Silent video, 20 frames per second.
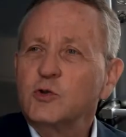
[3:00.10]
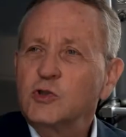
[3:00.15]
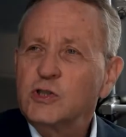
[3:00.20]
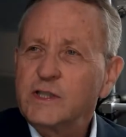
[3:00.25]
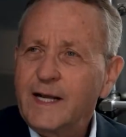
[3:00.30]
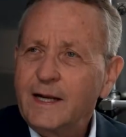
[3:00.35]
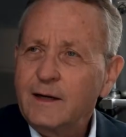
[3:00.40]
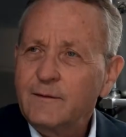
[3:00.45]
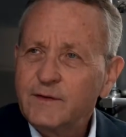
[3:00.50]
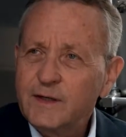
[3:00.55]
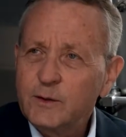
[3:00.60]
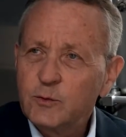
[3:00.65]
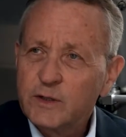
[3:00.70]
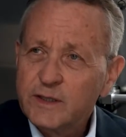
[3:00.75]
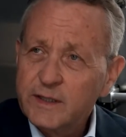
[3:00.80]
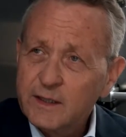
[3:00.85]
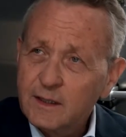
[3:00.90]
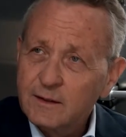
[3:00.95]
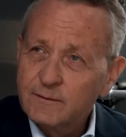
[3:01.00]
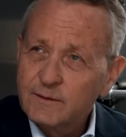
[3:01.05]
so schnell wie
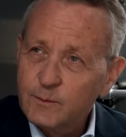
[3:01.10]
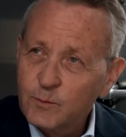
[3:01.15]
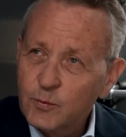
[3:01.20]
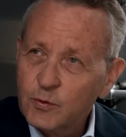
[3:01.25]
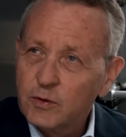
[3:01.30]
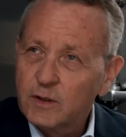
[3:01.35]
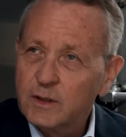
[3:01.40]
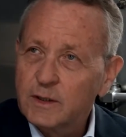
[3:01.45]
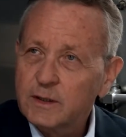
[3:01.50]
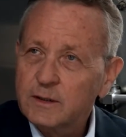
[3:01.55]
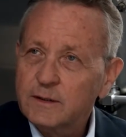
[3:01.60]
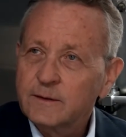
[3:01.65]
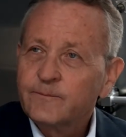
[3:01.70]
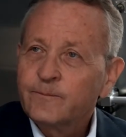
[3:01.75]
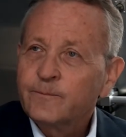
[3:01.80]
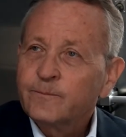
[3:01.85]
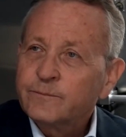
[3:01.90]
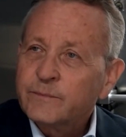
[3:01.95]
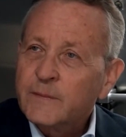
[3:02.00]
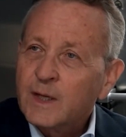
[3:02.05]
nur irgendwie möglich
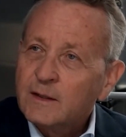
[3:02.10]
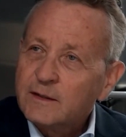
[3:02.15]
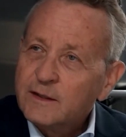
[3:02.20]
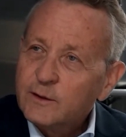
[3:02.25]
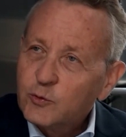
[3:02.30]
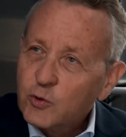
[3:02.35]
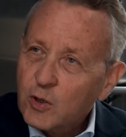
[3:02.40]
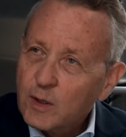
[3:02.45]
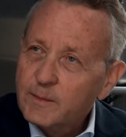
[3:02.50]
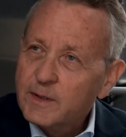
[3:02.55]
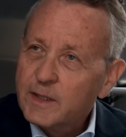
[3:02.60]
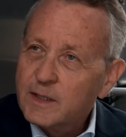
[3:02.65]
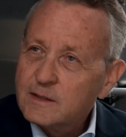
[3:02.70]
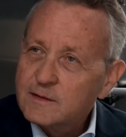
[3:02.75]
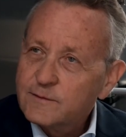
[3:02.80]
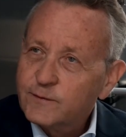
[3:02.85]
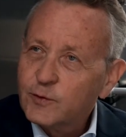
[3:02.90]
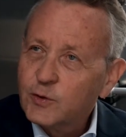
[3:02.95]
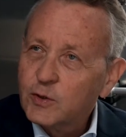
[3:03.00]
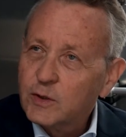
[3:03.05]
die
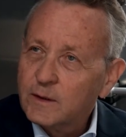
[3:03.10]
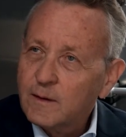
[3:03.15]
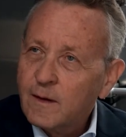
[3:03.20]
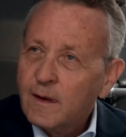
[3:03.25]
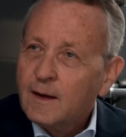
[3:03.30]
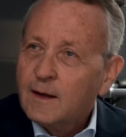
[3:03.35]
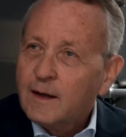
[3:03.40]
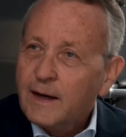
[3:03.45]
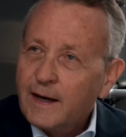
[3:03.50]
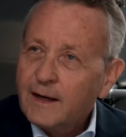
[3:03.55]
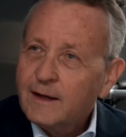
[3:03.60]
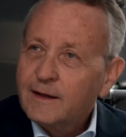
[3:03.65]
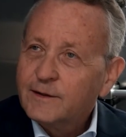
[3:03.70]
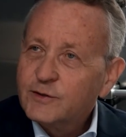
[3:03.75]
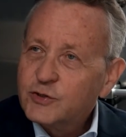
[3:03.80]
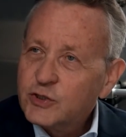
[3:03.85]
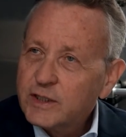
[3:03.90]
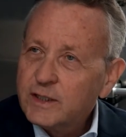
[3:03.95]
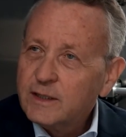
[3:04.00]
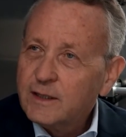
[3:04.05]
Terminals für
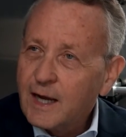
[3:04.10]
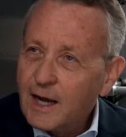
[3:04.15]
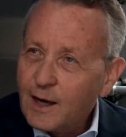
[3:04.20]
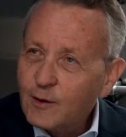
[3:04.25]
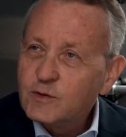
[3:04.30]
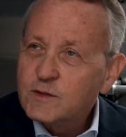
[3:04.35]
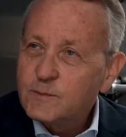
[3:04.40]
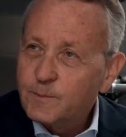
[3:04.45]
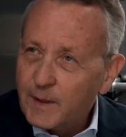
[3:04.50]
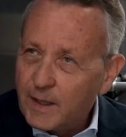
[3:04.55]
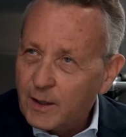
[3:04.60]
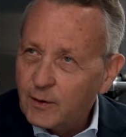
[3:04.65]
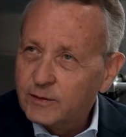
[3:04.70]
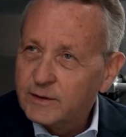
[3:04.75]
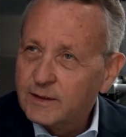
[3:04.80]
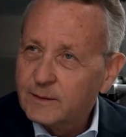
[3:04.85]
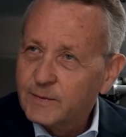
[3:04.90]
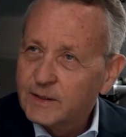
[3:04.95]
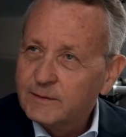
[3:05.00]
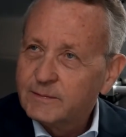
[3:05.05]
LNG
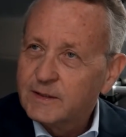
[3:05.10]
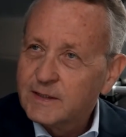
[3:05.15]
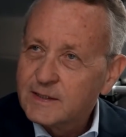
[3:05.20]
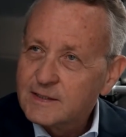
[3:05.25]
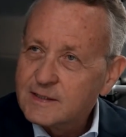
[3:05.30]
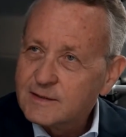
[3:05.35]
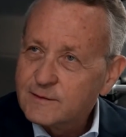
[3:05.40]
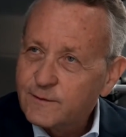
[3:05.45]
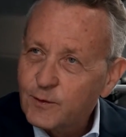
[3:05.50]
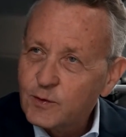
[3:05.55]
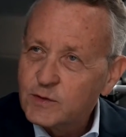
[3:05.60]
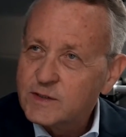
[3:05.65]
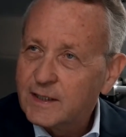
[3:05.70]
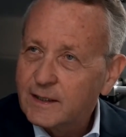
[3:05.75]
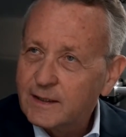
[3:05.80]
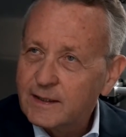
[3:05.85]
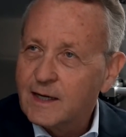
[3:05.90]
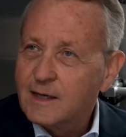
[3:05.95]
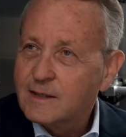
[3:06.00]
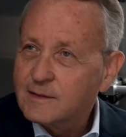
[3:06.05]
ausbauen, damit wir dieses
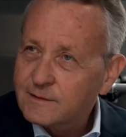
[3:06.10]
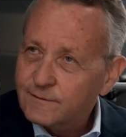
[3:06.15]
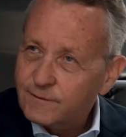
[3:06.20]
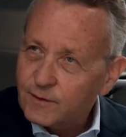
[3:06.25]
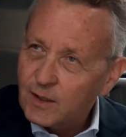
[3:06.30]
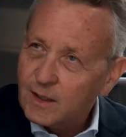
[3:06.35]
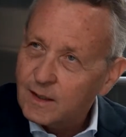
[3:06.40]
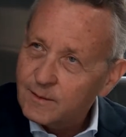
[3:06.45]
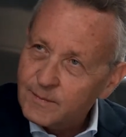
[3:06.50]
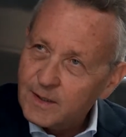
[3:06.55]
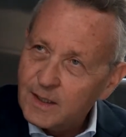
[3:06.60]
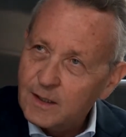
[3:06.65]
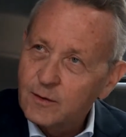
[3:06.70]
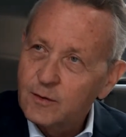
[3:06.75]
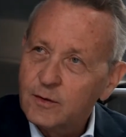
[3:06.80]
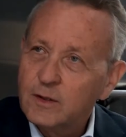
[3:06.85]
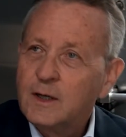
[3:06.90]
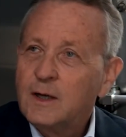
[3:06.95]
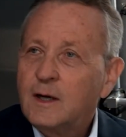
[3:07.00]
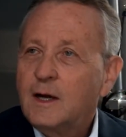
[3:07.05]
Flüssiggas vor allem
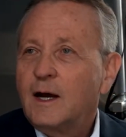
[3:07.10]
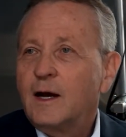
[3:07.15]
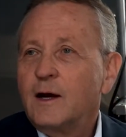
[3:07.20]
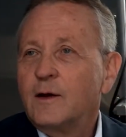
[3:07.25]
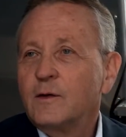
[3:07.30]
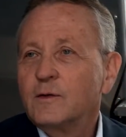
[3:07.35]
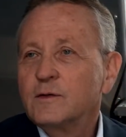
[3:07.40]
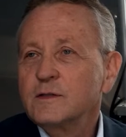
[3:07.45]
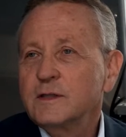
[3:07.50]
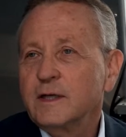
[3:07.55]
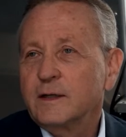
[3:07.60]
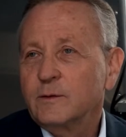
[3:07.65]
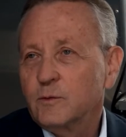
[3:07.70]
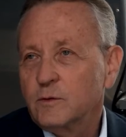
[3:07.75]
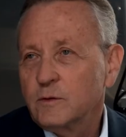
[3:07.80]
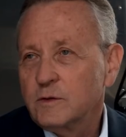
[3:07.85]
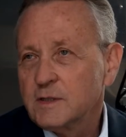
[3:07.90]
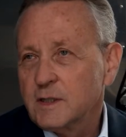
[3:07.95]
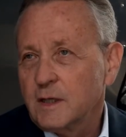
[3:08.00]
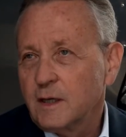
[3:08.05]
auch aus den
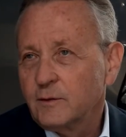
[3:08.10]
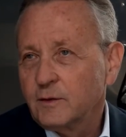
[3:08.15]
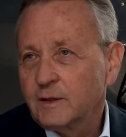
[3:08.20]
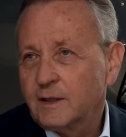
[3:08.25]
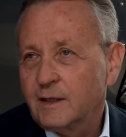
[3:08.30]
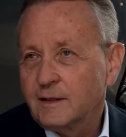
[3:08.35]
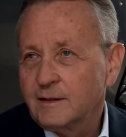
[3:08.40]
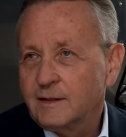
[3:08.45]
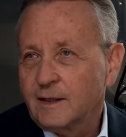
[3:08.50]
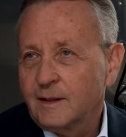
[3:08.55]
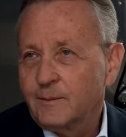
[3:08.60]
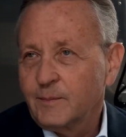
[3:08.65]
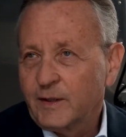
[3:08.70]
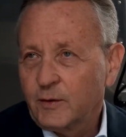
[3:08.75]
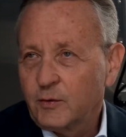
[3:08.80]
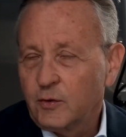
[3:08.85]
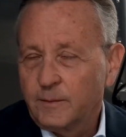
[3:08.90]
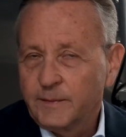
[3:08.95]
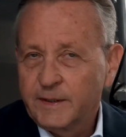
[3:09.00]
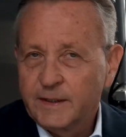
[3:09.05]
USA und Katar
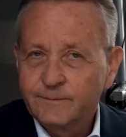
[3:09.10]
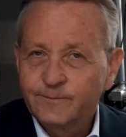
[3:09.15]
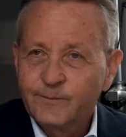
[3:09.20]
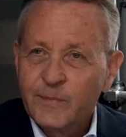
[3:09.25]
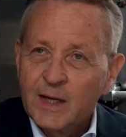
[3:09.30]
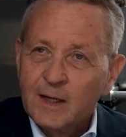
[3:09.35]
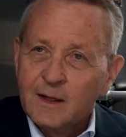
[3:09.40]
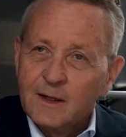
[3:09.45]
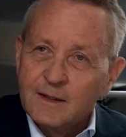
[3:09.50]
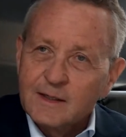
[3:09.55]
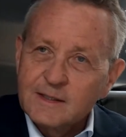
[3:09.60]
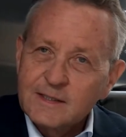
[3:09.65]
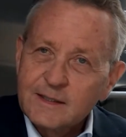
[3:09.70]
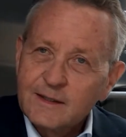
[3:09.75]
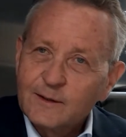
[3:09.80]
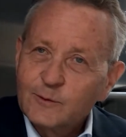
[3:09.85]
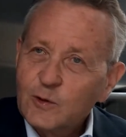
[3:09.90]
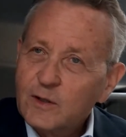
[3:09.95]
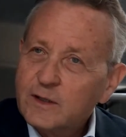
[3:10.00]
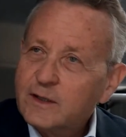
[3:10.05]
bekommen. Das sind
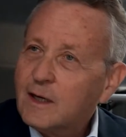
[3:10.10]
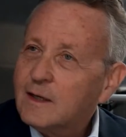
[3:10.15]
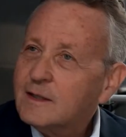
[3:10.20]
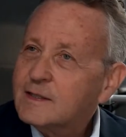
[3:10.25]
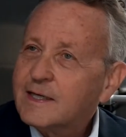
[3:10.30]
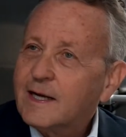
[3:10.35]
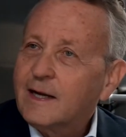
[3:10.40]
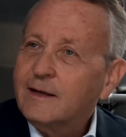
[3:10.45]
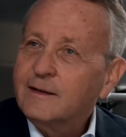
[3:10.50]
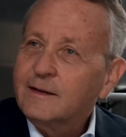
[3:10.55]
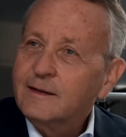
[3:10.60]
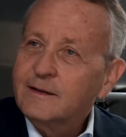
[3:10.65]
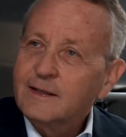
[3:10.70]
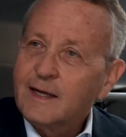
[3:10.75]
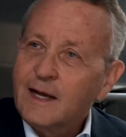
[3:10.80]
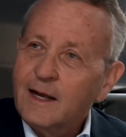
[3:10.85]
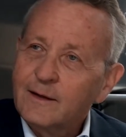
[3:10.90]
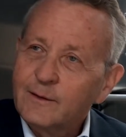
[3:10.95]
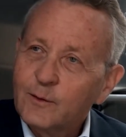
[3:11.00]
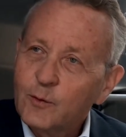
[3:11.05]
natürlich alles keine
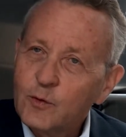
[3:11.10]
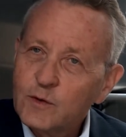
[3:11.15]
idealen